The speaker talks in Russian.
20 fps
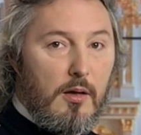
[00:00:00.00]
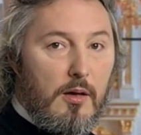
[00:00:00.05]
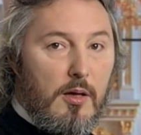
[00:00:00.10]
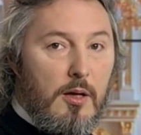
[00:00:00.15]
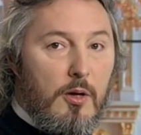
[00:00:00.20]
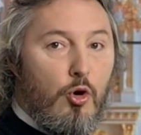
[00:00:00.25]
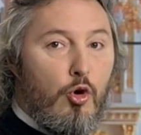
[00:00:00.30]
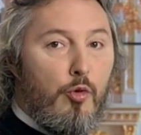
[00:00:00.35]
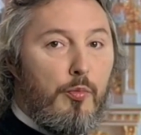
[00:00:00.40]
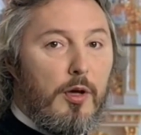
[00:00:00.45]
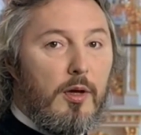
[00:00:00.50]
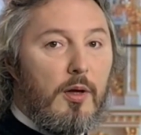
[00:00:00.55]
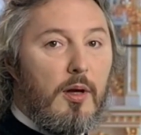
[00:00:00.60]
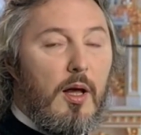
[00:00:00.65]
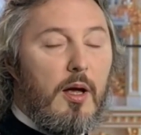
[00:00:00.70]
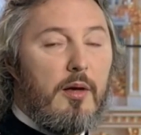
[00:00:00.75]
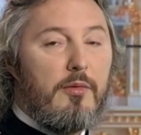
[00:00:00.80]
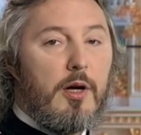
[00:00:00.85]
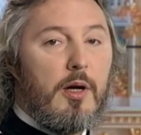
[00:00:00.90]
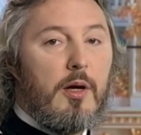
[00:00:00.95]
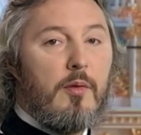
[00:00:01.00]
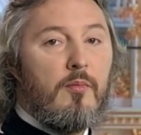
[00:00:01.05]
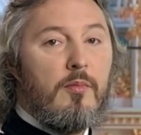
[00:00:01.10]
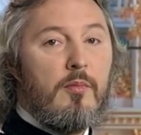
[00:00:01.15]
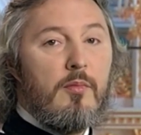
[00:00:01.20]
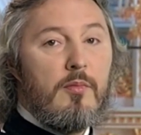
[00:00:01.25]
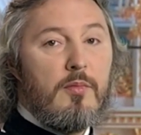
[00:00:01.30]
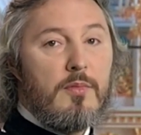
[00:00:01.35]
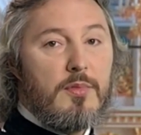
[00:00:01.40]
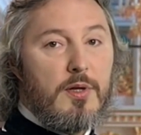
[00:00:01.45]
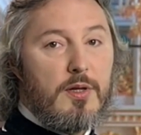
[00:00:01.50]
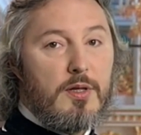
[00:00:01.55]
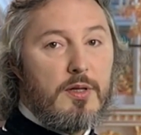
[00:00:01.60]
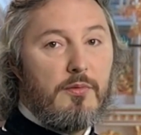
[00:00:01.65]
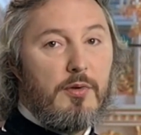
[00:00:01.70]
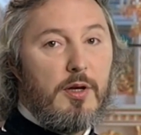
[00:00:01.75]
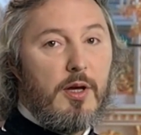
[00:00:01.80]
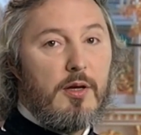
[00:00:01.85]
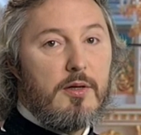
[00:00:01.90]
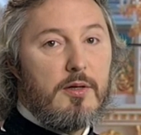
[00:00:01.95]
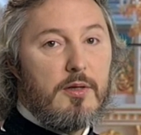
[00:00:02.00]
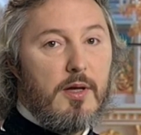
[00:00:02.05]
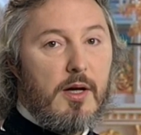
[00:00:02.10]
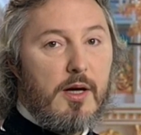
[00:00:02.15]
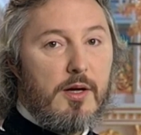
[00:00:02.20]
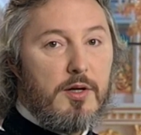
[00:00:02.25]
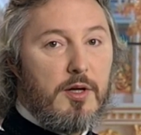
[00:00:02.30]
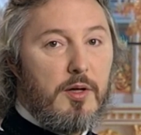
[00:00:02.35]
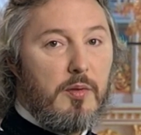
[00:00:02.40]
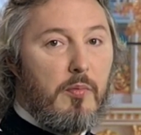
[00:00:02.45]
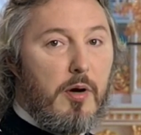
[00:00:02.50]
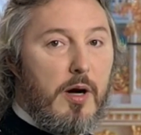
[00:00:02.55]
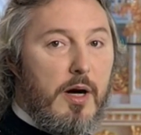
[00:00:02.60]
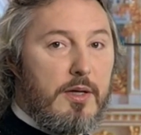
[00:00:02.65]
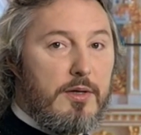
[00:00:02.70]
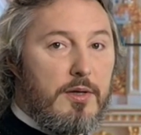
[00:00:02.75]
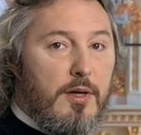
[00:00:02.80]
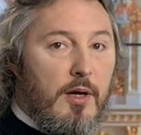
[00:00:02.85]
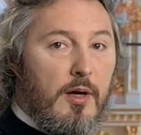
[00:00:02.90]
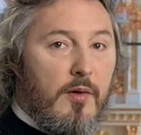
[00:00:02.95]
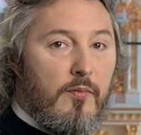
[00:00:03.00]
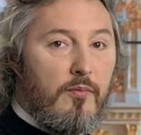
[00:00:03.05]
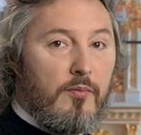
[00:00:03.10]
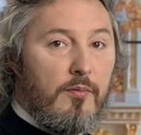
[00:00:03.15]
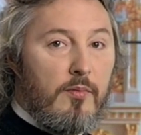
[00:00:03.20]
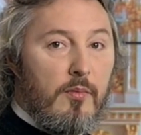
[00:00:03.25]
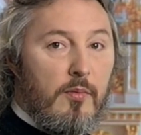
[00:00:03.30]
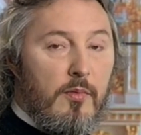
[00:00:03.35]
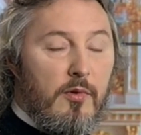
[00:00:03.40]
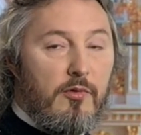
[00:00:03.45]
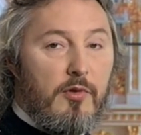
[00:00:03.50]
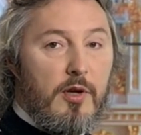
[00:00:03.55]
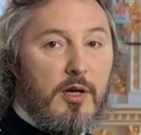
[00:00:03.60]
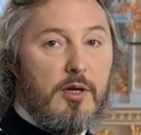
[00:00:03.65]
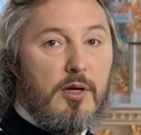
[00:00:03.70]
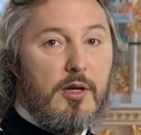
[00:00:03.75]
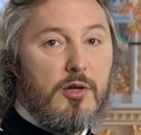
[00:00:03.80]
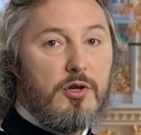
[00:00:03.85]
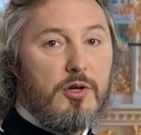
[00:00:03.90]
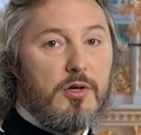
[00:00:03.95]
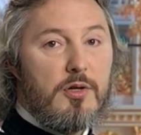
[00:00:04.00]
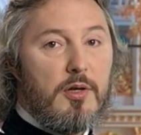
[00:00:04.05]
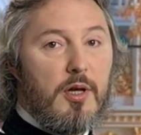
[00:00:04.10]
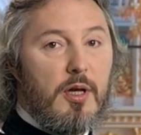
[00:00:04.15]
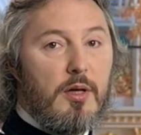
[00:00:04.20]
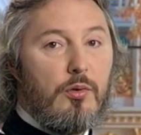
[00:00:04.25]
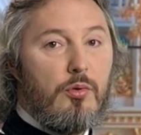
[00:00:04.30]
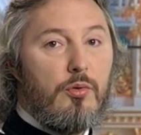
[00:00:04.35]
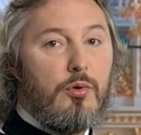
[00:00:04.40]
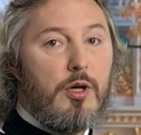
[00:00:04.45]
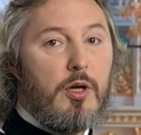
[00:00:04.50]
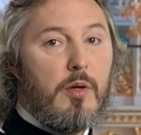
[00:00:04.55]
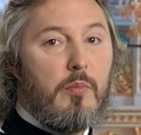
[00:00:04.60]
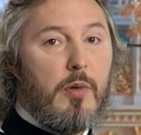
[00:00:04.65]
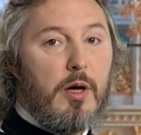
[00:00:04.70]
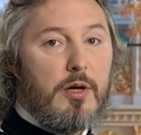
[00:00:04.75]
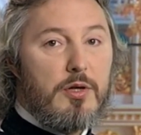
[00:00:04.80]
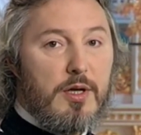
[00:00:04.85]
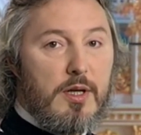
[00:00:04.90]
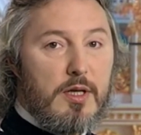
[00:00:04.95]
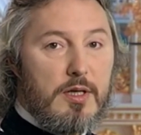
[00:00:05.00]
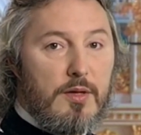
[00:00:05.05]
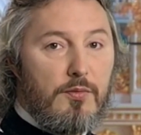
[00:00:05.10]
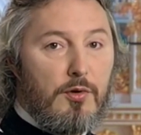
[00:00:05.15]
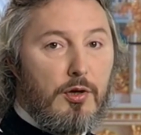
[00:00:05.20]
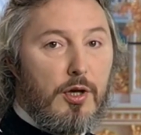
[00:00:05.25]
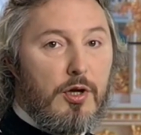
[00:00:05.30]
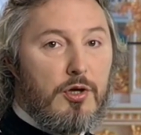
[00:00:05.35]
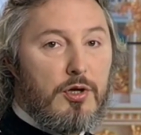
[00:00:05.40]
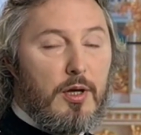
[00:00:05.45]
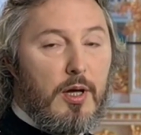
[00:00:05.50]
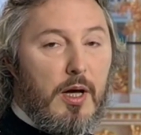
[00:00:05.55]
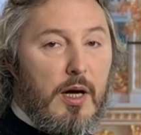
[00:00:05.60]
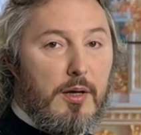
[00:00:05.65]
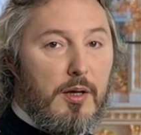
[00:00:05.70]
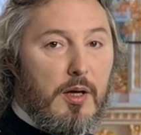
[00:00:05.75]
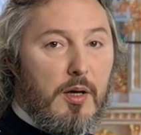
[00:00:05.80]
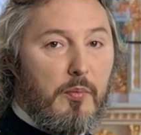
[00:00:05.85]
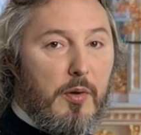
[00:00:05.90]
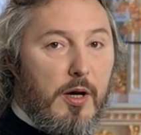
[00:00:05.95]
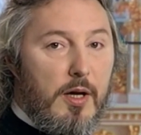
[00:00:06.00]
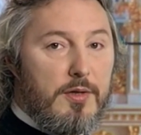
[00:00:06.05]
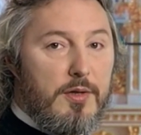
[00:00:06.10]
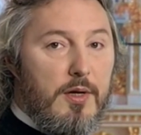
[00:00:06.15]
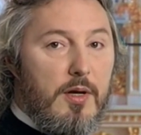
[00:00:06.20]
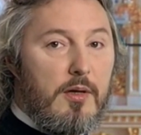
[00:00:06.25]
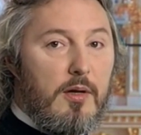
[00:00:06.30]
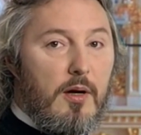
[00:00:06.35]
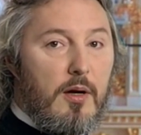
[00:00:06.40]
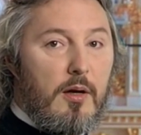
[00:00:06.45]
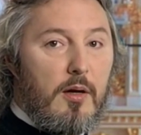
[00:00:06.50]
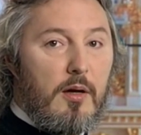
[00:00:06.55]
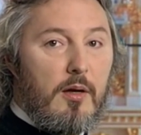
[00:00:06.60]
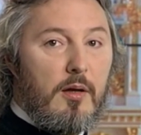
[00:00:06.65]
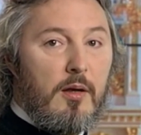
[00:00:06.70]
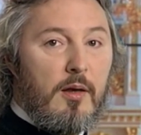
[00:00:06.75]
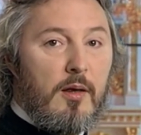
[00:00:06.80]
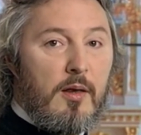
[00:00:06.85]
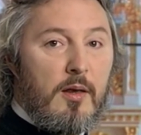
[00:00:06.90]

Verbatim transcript: Игумен Лавры со своей старшей братьей, видя чистоту и божественное желание просителей,